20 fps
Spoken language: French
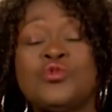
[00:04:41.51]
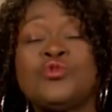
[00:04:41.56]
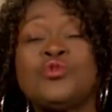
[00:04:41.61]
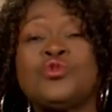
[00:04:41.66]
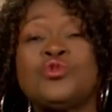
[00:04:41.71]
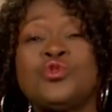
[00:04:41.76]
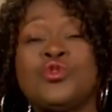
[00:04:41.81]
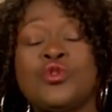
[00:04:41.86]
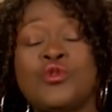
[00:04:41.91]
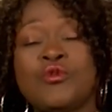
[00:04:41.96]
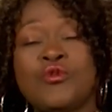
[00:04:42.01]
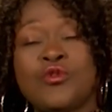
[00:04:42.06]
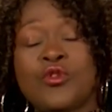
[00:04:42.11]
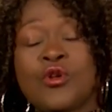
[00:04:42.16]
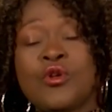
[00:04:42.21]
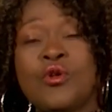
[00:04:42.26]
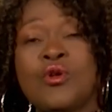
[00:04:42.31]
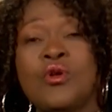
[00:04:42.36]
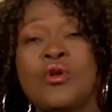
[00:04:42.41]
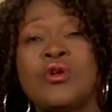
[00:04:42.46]
nous
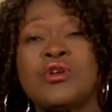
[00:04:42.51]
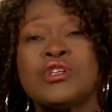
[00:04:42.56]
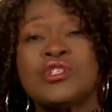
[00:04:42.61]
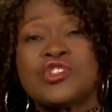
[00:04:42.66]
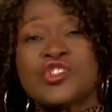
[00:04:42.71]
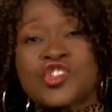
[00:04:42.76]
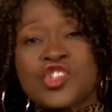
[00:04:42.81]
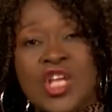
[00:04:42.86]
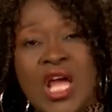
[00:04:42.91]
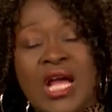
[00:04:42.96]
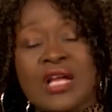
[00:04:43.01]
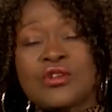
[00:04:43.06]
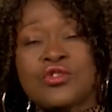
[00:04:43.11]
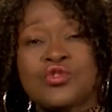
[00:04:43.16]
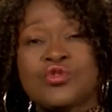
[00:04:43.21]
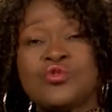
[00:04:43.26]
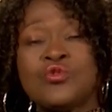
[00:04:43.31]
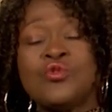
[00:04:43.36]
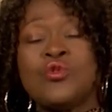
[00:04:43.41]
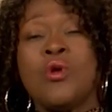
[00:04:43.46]
devons
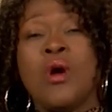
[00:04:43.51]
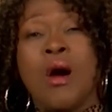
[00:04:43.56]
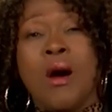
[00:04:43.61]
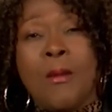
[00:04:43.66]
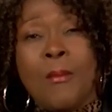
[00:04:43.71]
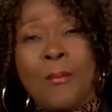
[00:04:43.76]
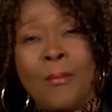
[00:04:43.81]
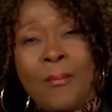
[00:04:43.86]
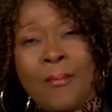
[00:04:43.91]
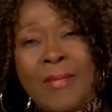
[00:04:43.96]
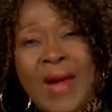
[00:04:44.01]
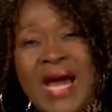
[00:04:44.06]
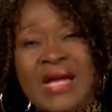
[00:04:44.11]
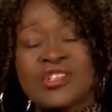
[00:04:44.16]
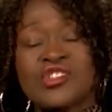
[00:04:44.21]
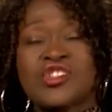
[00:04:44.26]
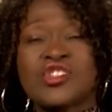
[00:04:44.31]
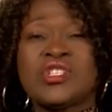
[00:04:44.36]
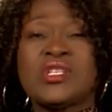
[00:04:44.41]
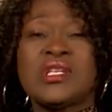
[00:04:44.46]
chaque jour
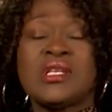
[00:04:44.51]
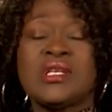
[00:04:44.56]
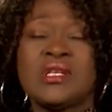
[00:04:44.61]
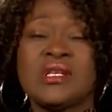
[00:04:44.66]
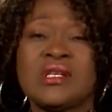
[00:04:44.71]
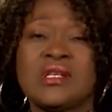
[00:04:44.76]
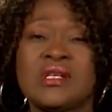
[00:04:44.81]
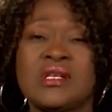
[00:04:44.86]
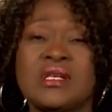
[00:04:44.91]
marcher